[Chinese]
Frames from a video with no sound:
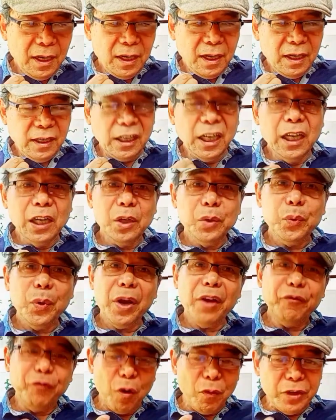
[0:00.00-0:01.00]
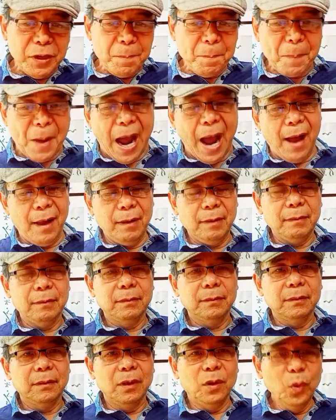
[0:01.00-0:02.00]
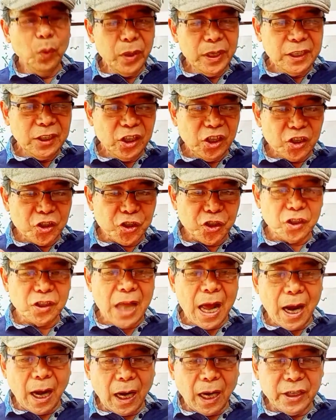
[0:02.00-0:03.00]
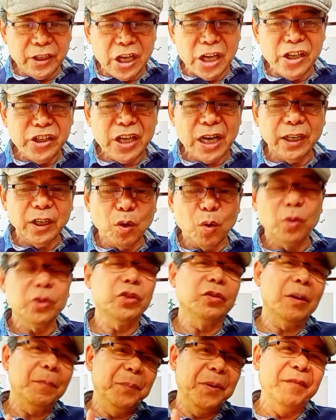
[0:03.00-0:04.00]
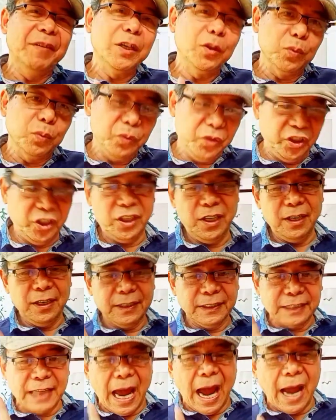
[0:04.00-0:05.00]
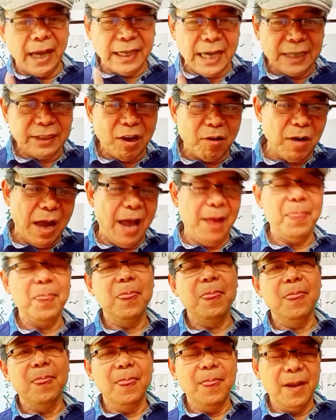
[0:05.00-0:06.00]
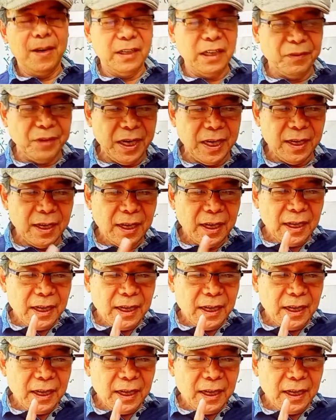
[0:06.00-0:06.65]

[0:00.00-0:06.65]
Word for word: 音乐风云榜内地四大影响力歌手的评委主席打压刀郎，认为。